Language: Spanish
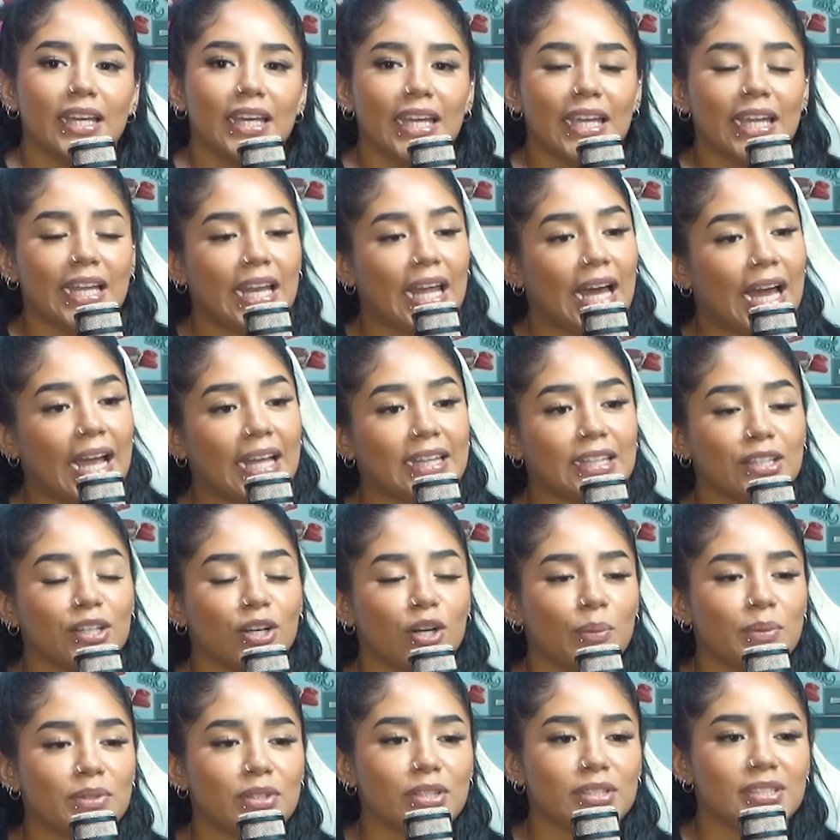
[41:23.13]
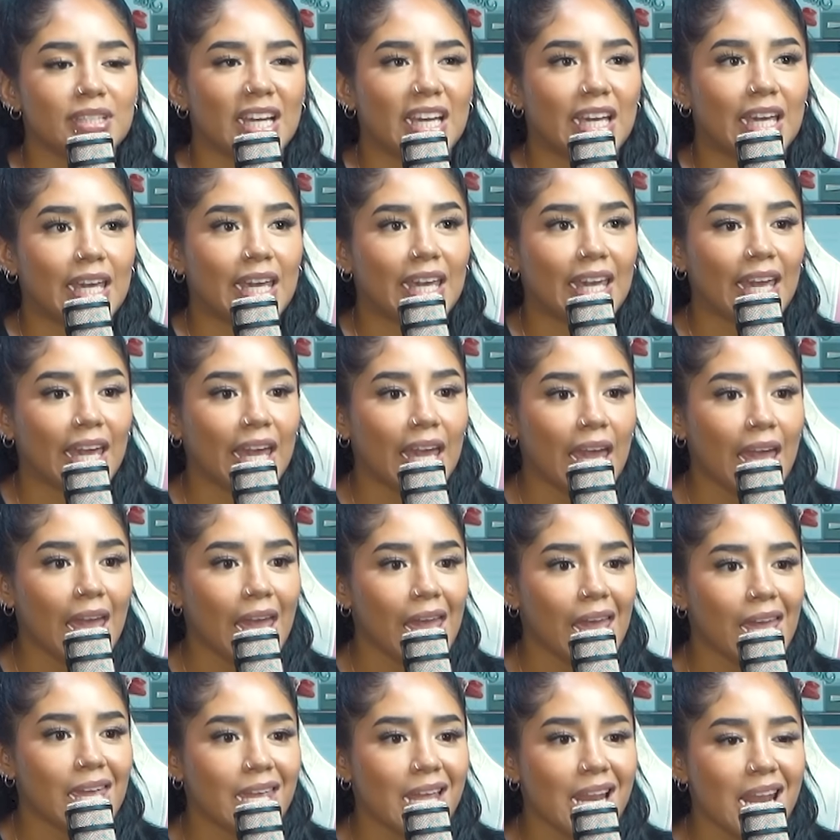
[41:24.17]
Y la gente en los comentarios decía,
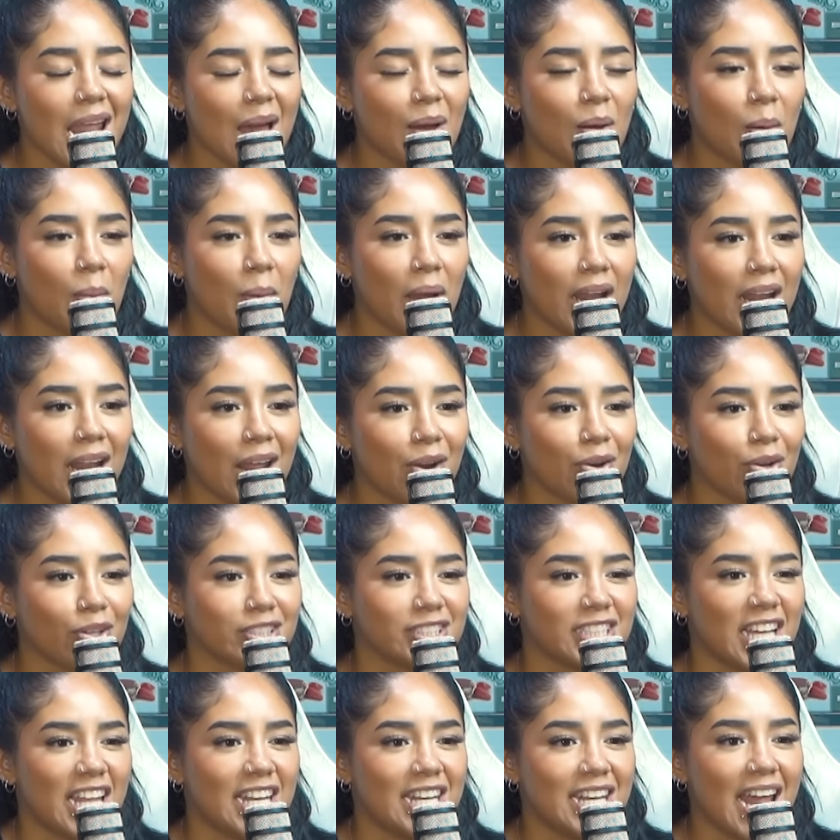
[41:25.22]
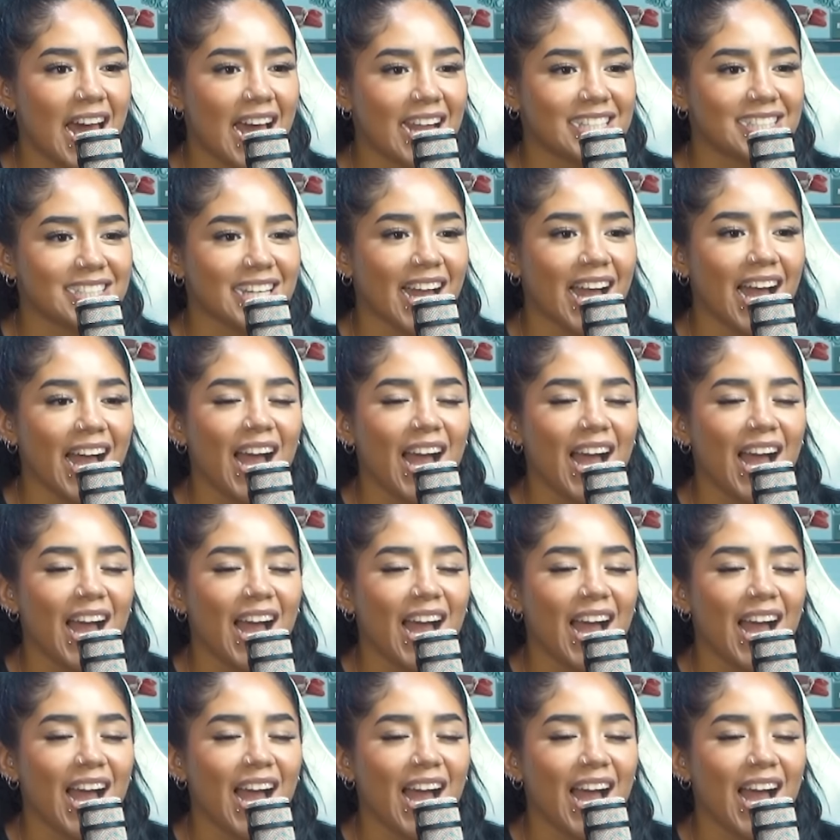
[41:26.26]
¿qué? ¿Ella es la mamá de la Roxanacha?